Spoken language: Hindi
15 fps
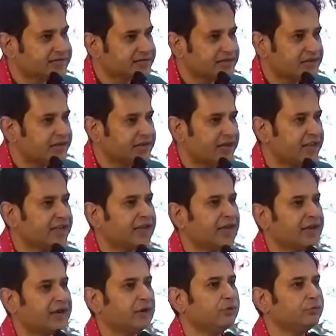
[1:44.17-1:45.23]
इसके लिए नहीं
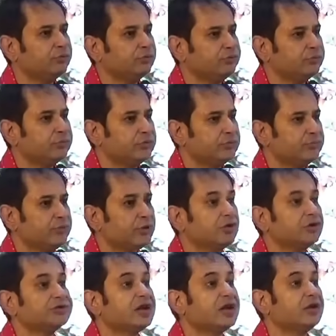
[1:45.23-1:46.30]
कह रहा हूँ
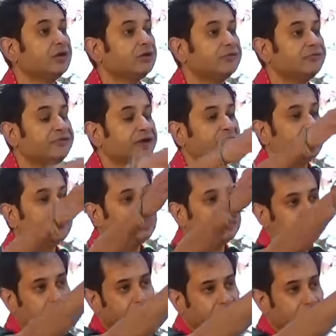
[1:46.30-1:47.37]
बिकॉज देर आर लॉट ऑफ
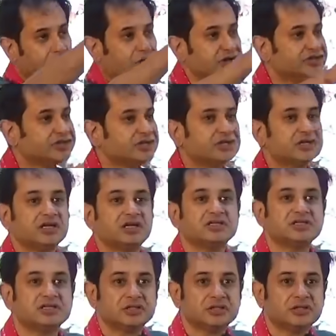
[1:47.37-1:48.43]
यंग बॉयज़ एंड
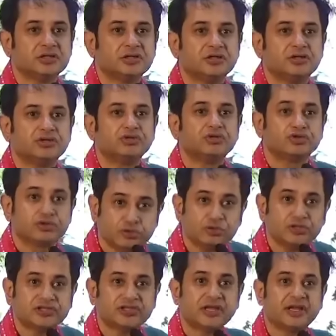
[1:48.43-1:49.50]
गर्ल्स जो
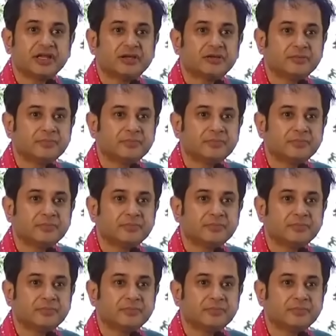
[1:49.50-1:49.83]
स्कूल से है